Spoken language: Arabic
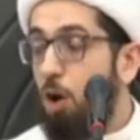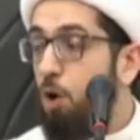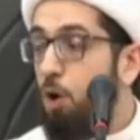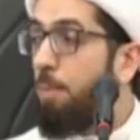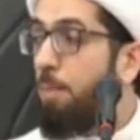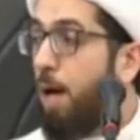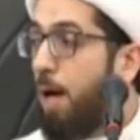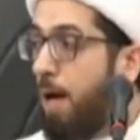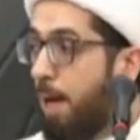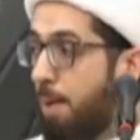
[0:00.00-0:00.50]

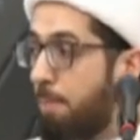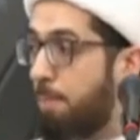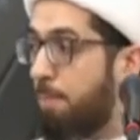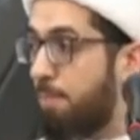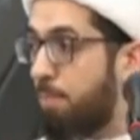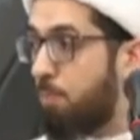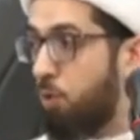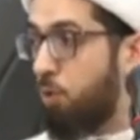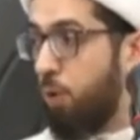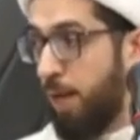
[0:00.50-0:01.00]
لهم
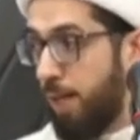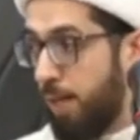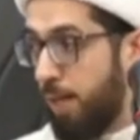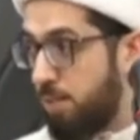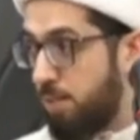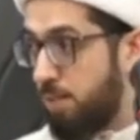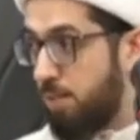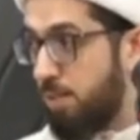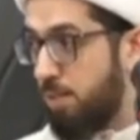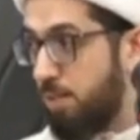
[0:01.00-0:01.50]
هم
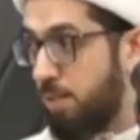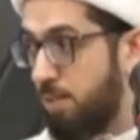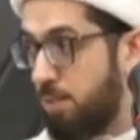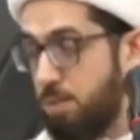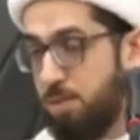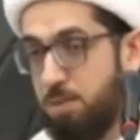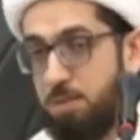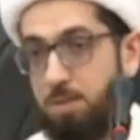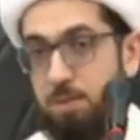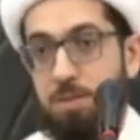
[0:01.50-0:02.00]

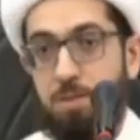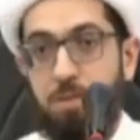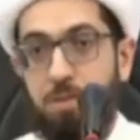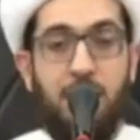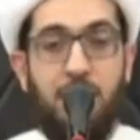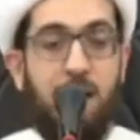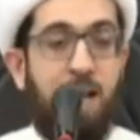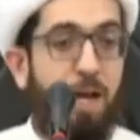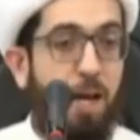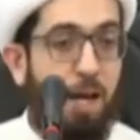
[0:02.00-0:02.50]
وحرص
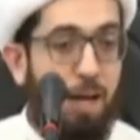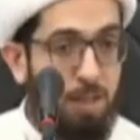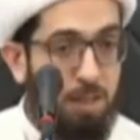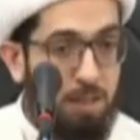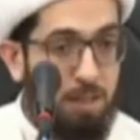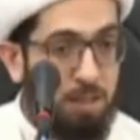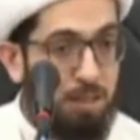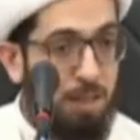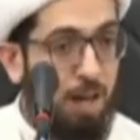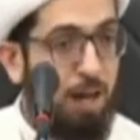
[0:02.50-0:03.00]

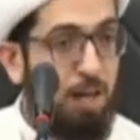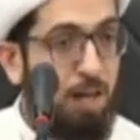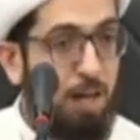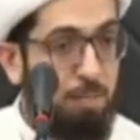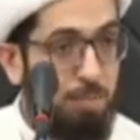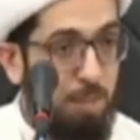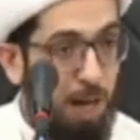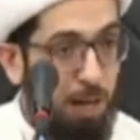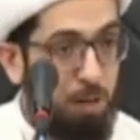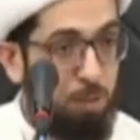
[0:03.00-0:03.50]
على
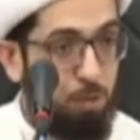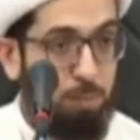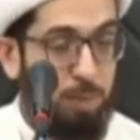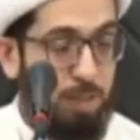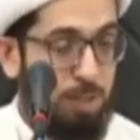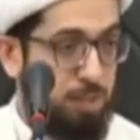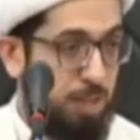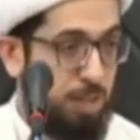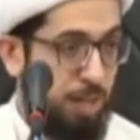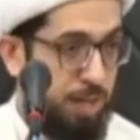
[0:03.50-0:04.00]
ايصال
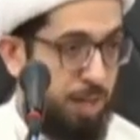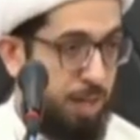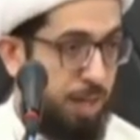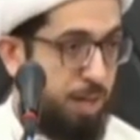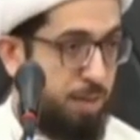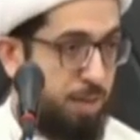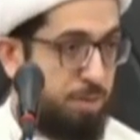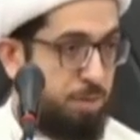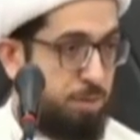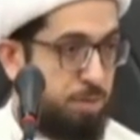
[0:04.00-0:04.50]
المعلومه
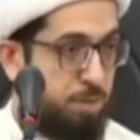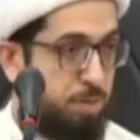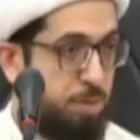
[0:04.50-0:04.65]
الصحيحه